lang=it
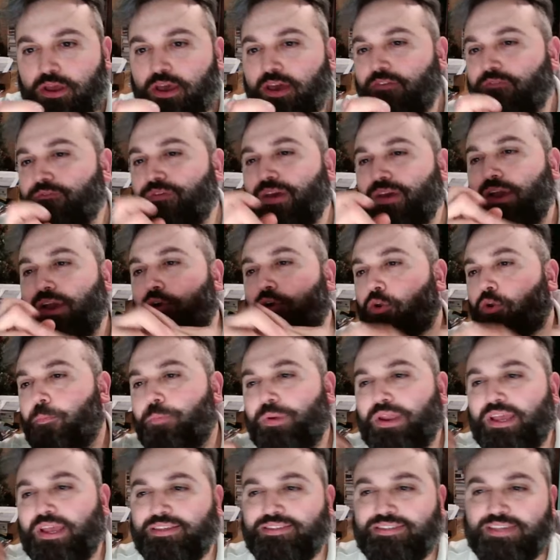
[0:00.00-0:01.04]
vengono
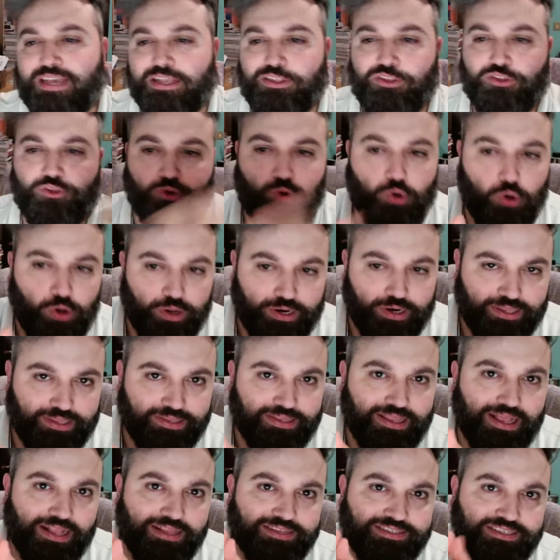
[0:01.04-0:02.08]
presi attori
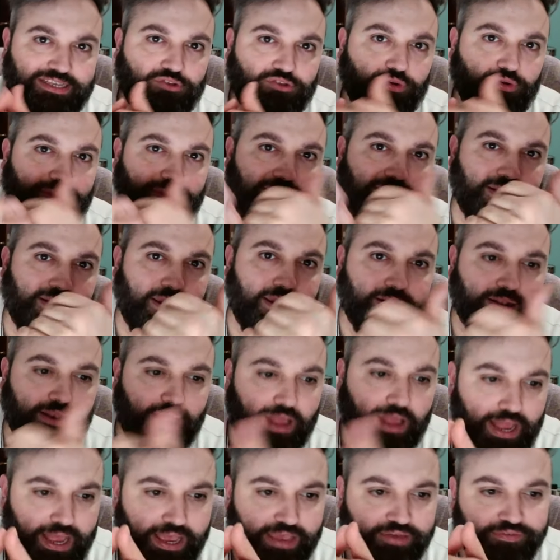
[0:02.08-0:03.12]
dal Saturday Night
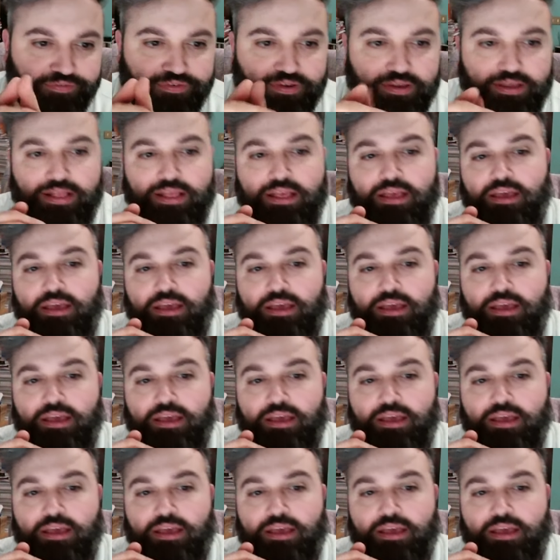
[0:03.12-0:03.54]
Live